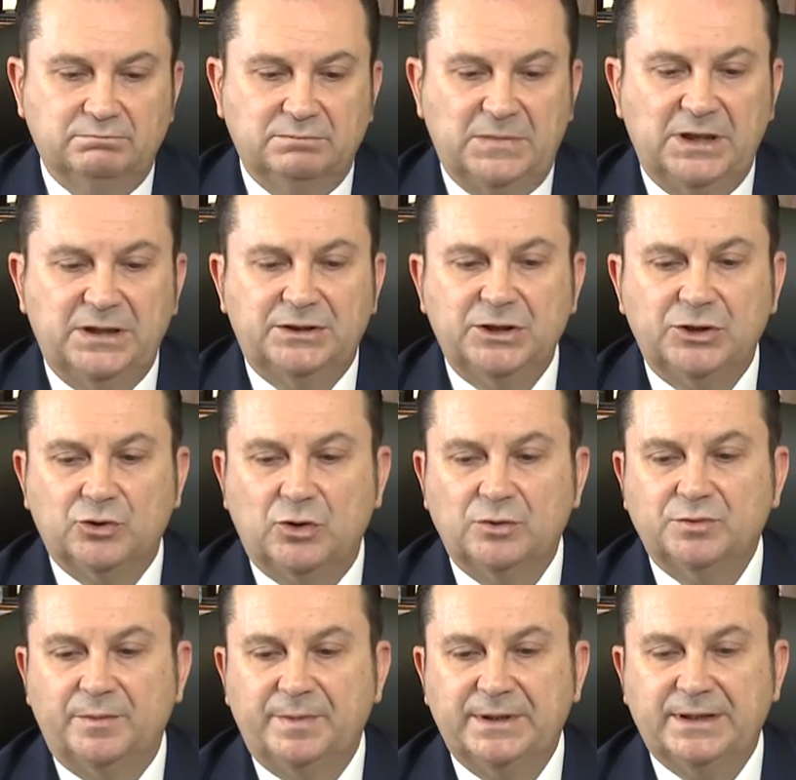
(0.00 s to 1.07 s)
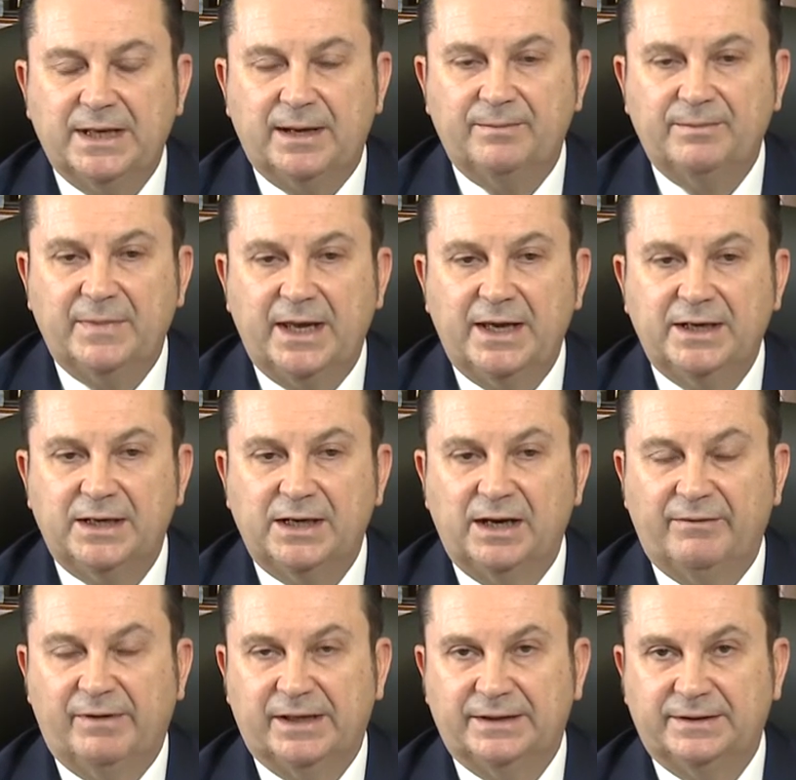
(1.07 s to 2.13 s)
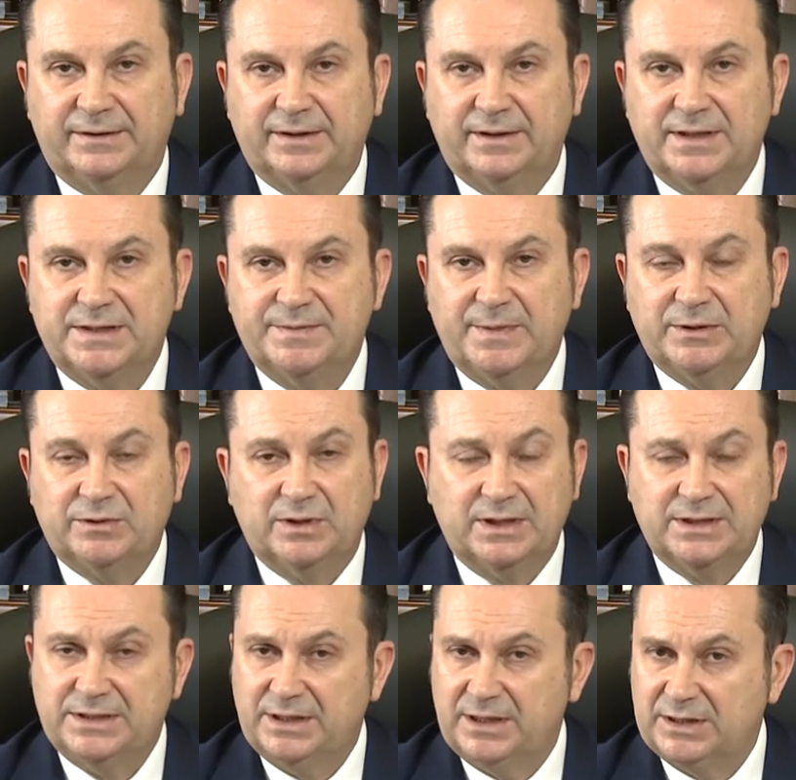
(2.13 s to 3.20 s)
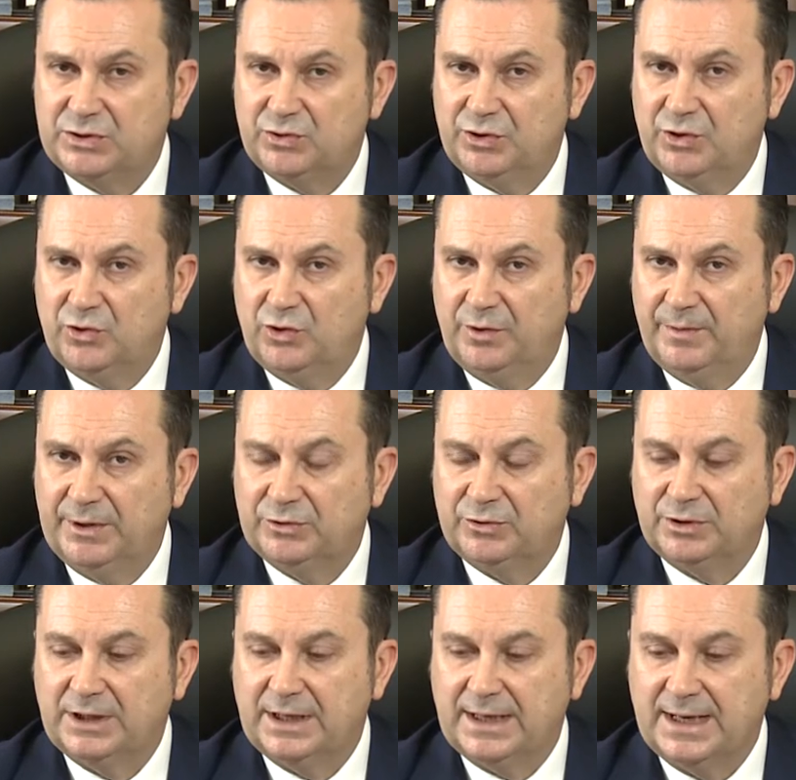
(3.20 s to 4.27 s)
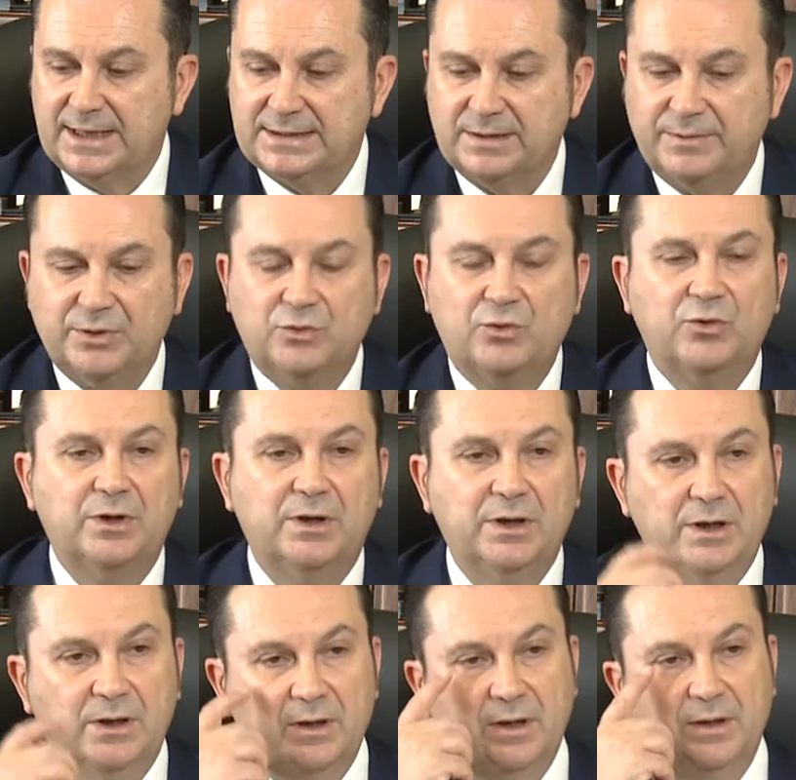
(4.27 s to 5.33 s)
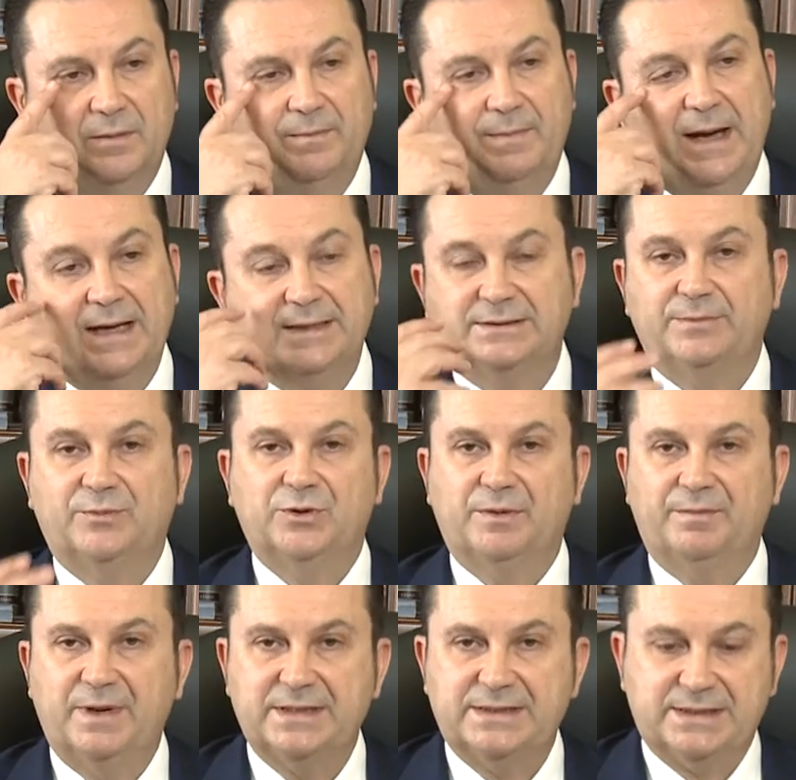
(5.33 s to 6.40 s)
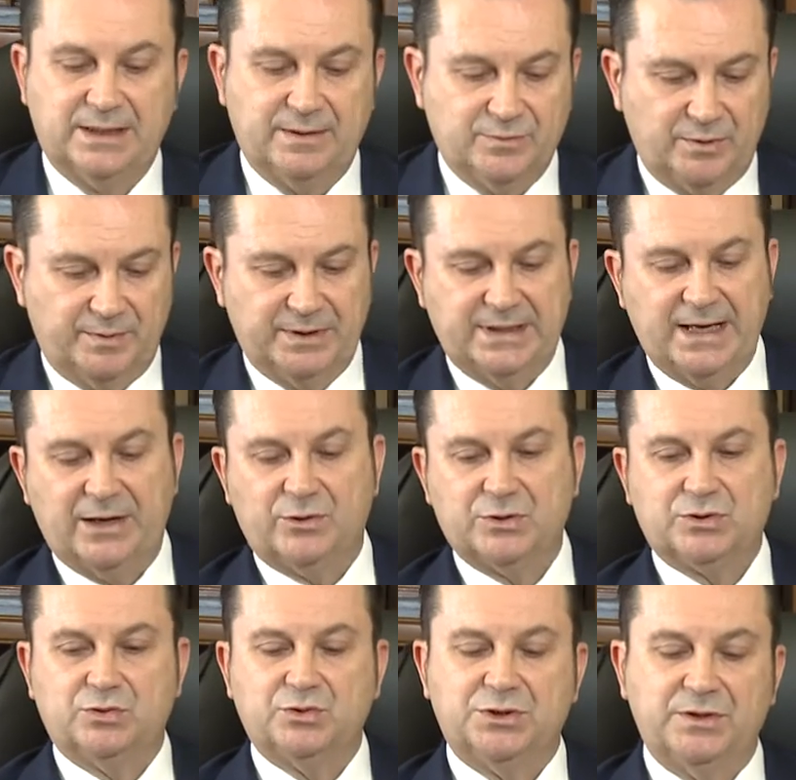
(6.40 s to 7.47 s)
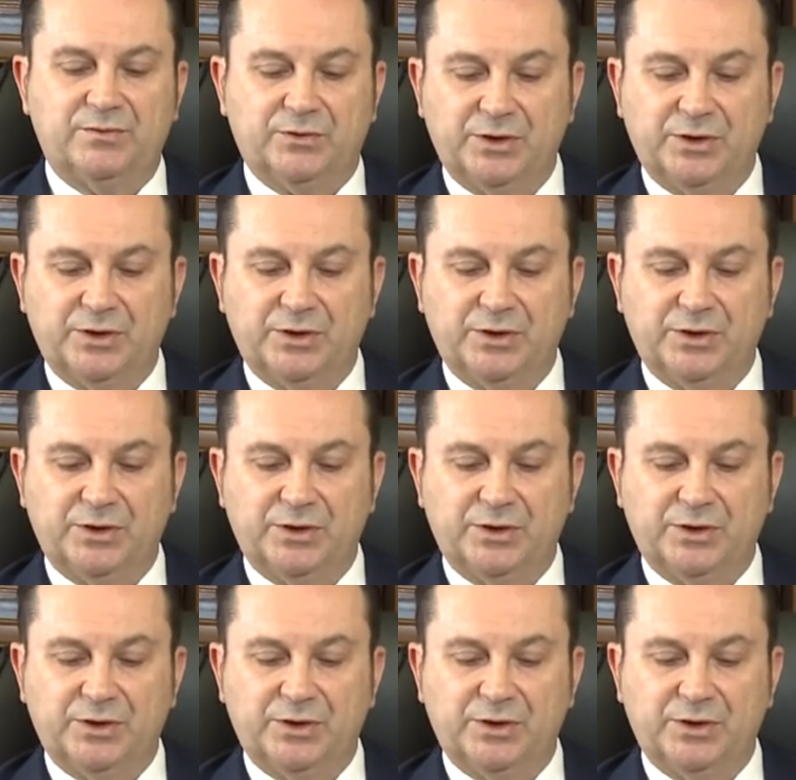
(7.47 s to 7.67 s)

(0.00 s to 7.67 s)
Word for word: il titolo di proprietà è irrilevante rispetto all'assegnazione in godimento della casa, per cui il, padre potrebbe essere proprietario esclusivo